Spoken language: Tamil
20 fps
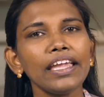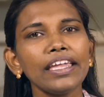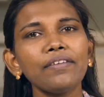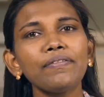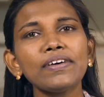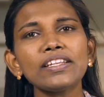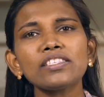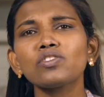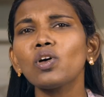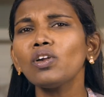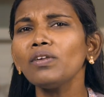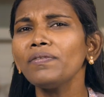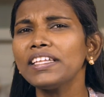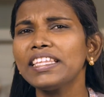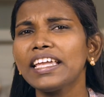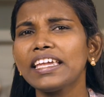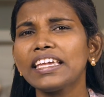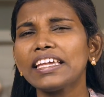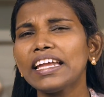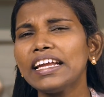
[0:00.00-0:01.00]
இவர்
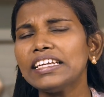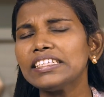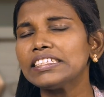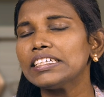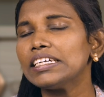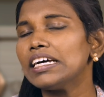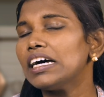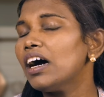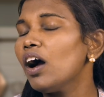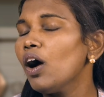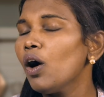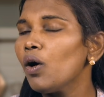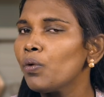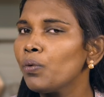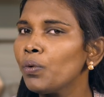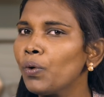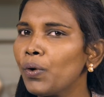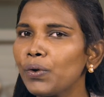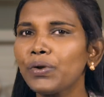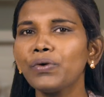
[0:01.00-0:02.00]
சொல்வதை கேட்க
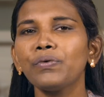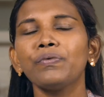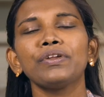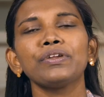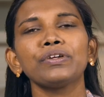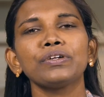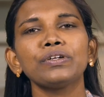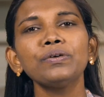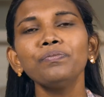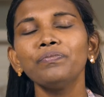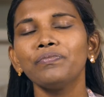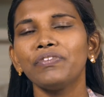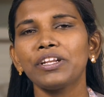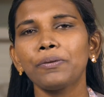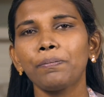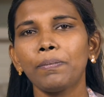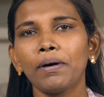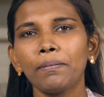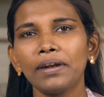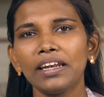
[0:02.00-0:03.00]
ஒருவருக்கும்
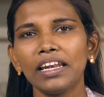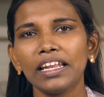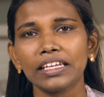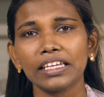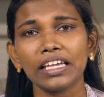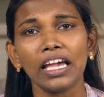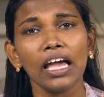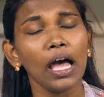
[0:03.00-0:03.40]
விருப்பமில்லை